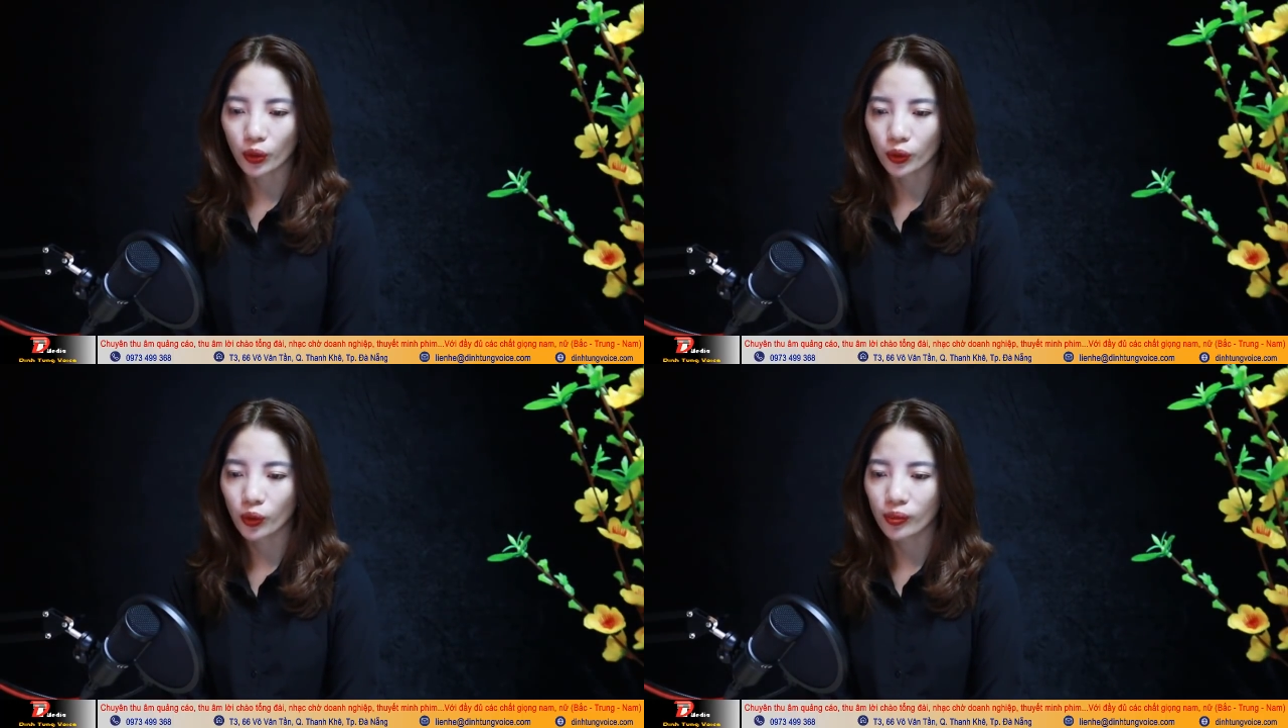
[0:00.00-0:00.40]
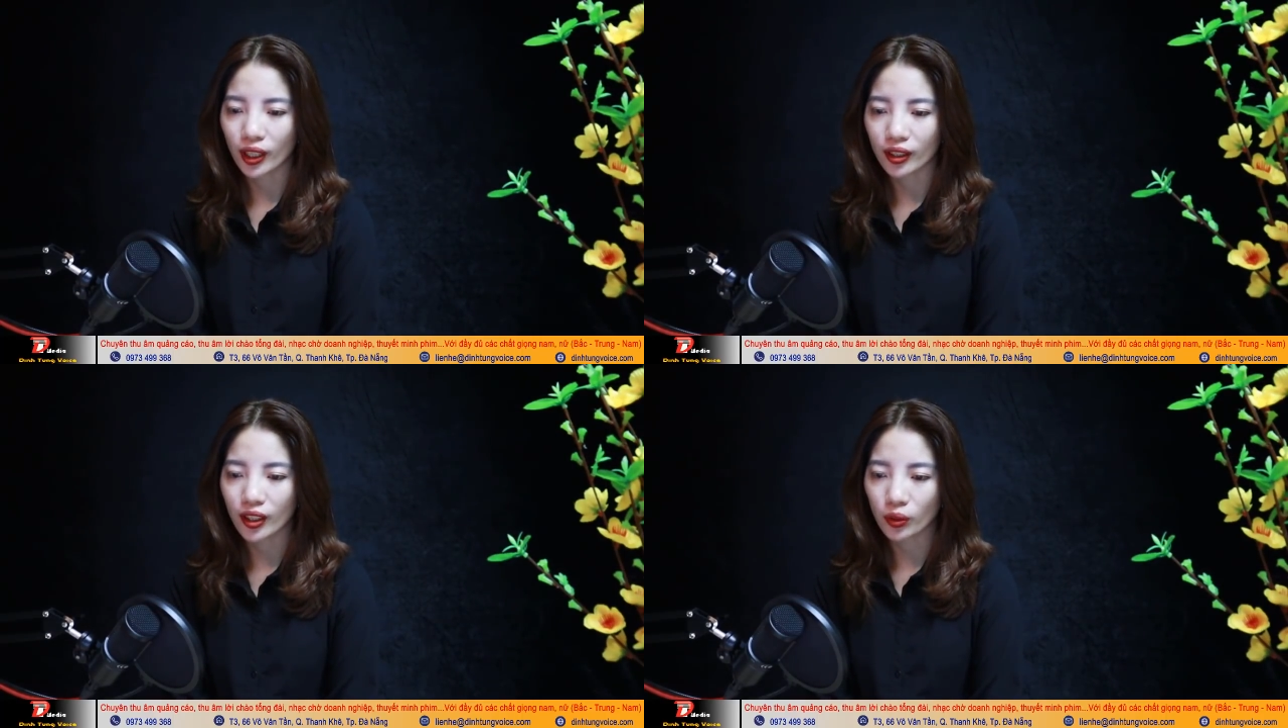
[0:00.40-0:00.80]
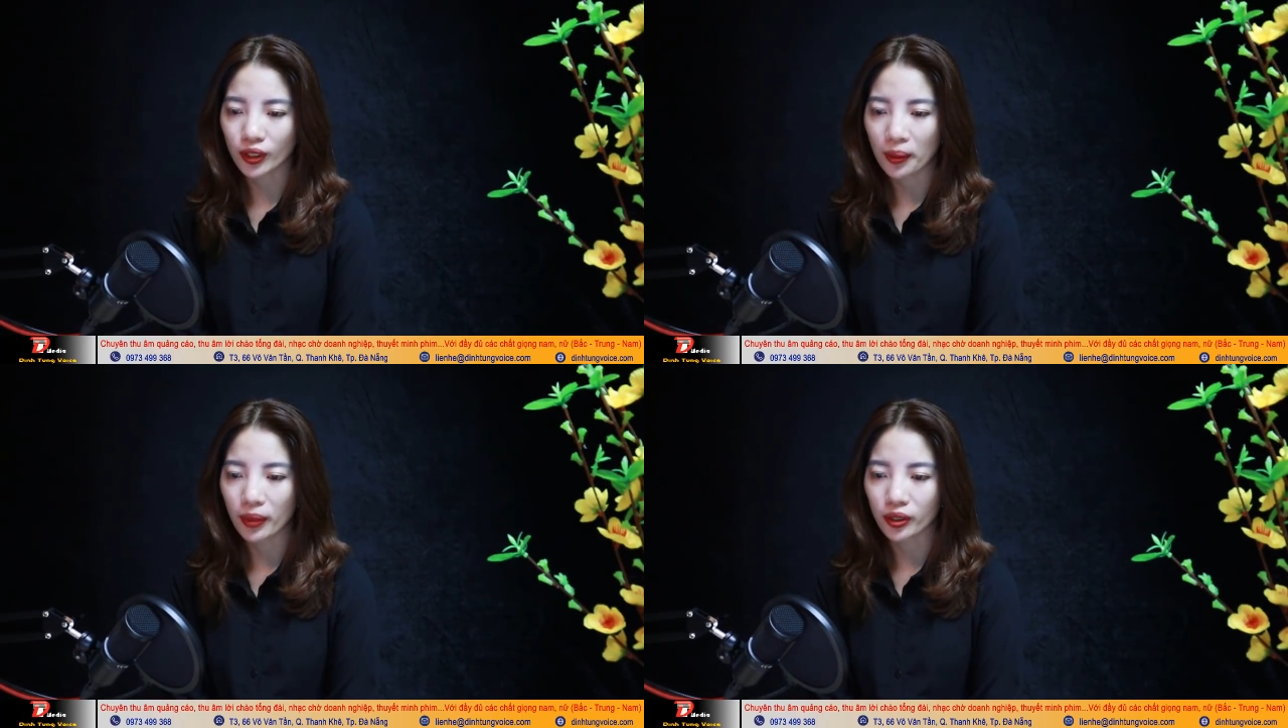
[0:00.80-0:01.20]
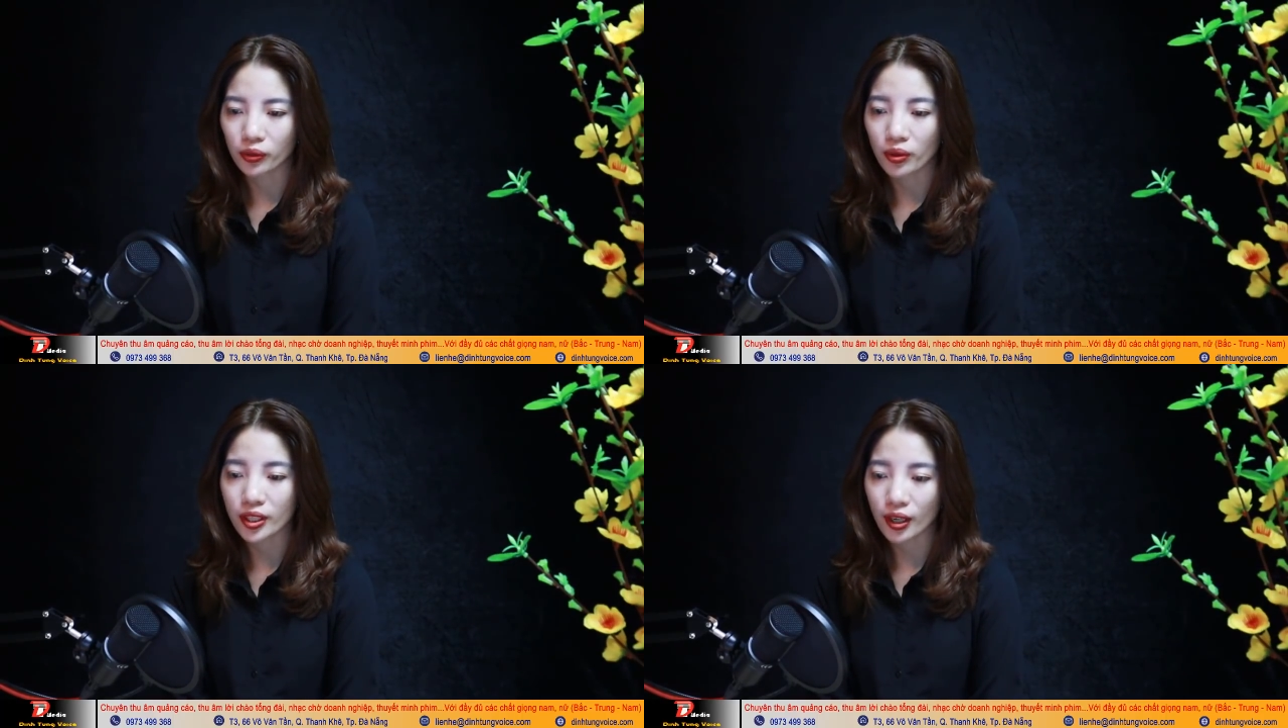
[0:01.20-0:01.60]
Tối hôm đấy cậu ta mời
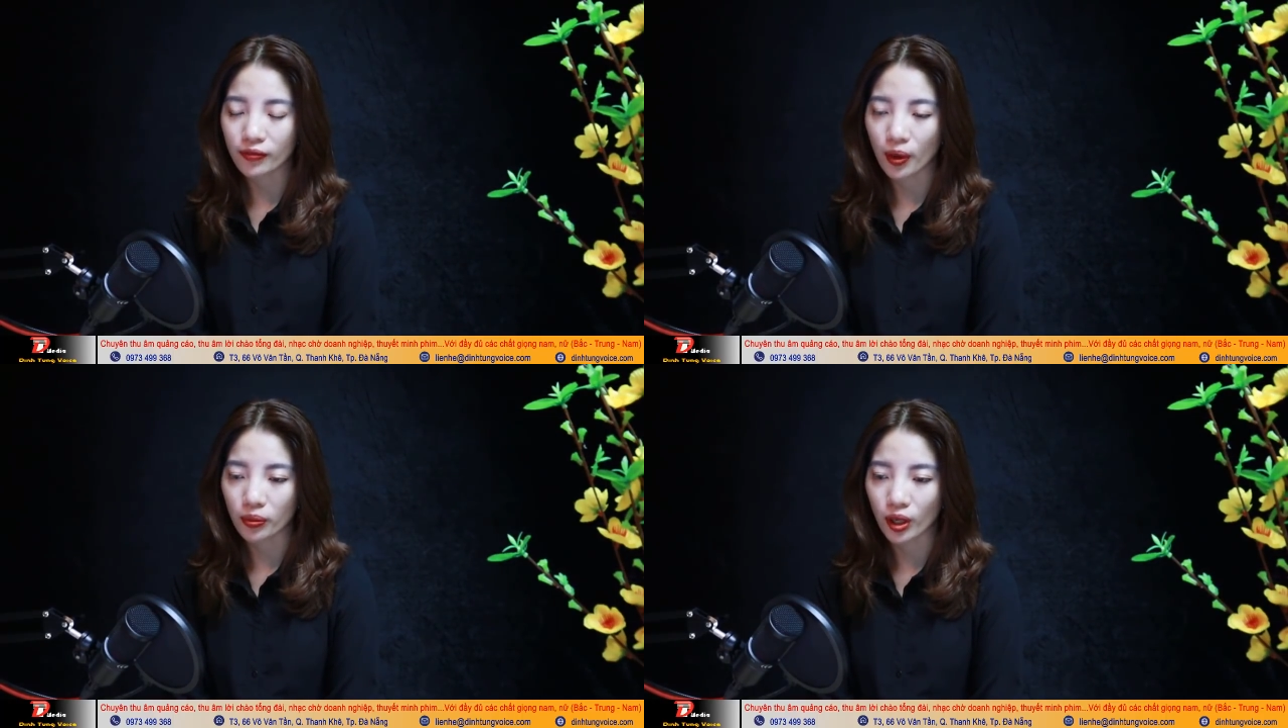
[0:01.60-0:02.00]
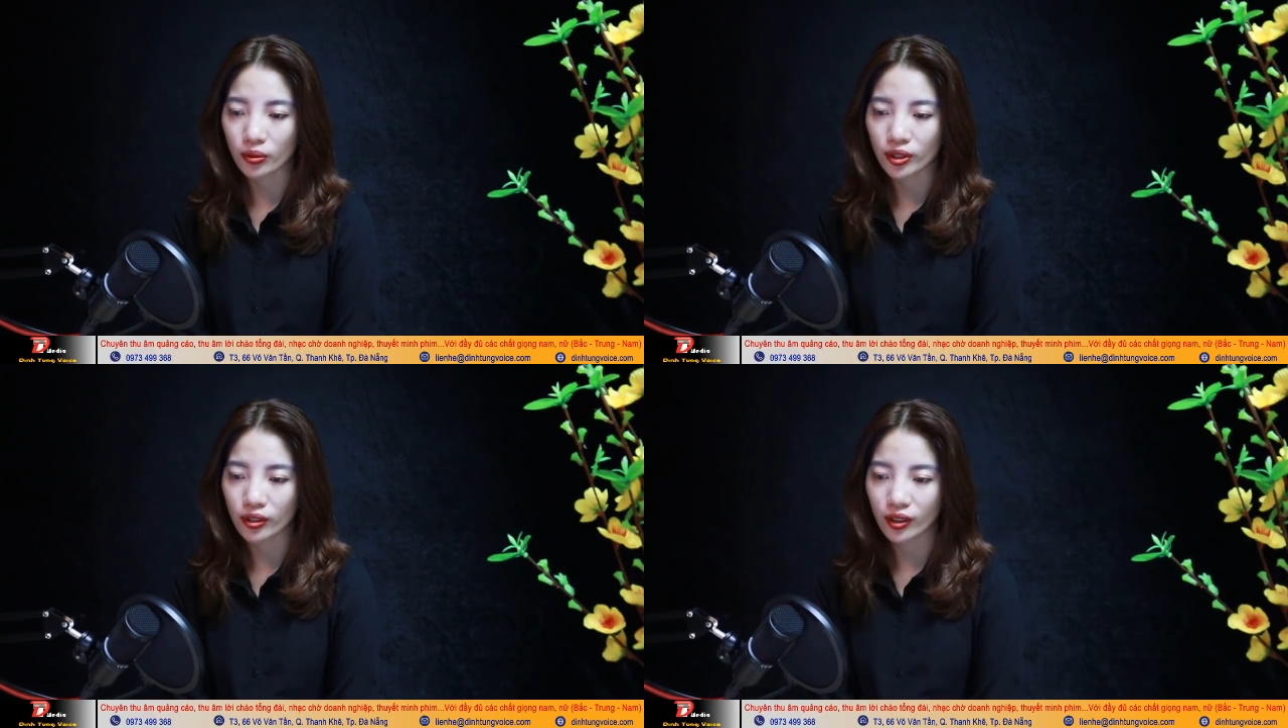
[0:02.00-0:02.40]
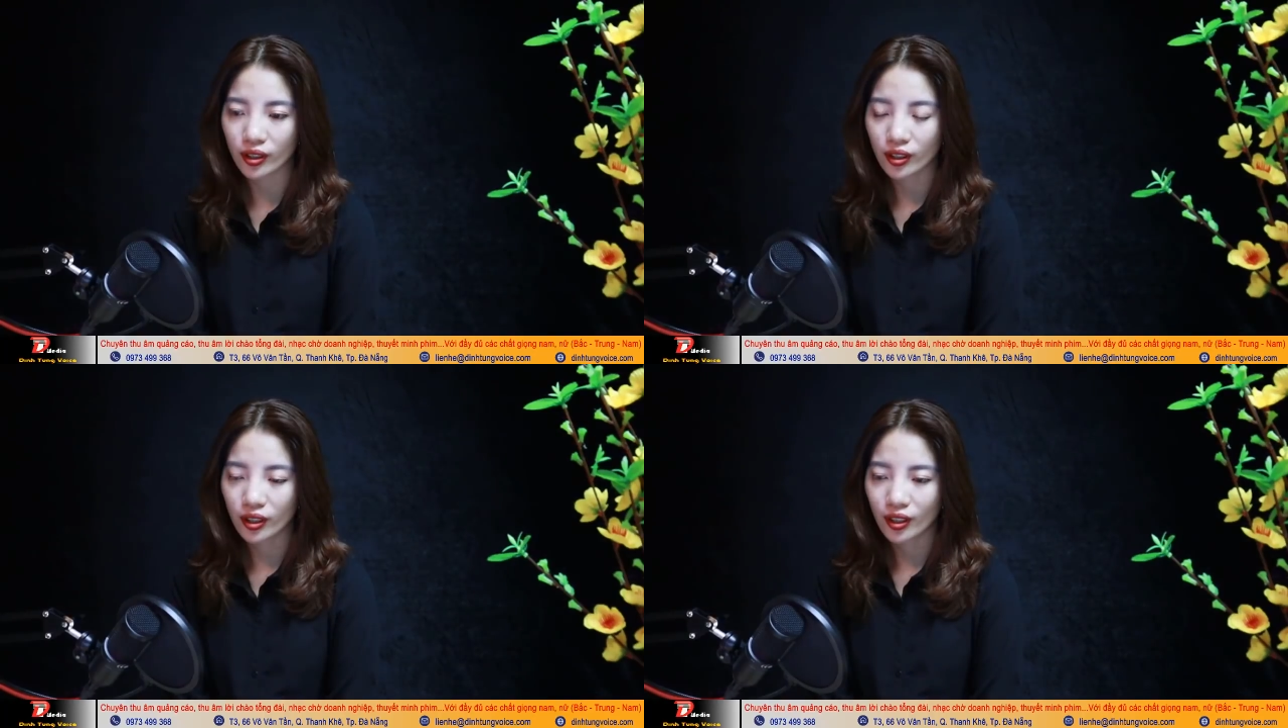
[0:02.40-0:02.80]
tôi sang phòng cậu chơi.